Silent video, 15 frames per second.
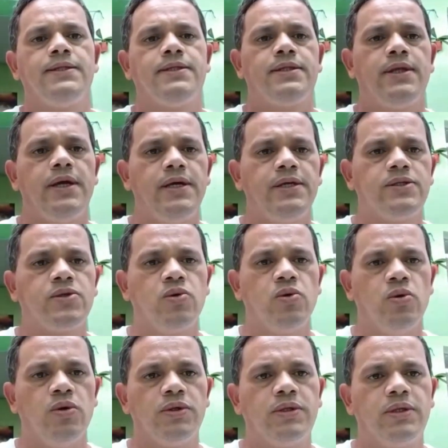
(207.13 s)
três
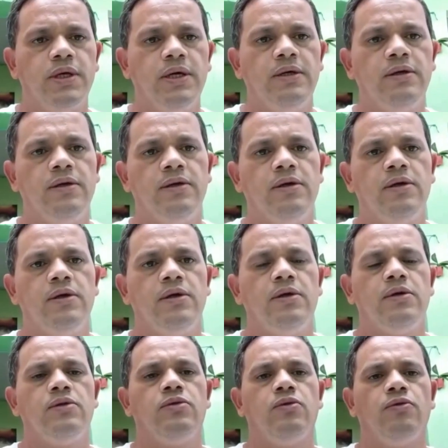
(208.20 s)
gotas
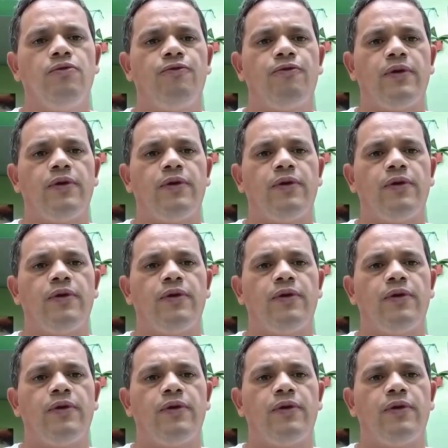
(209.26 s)
no,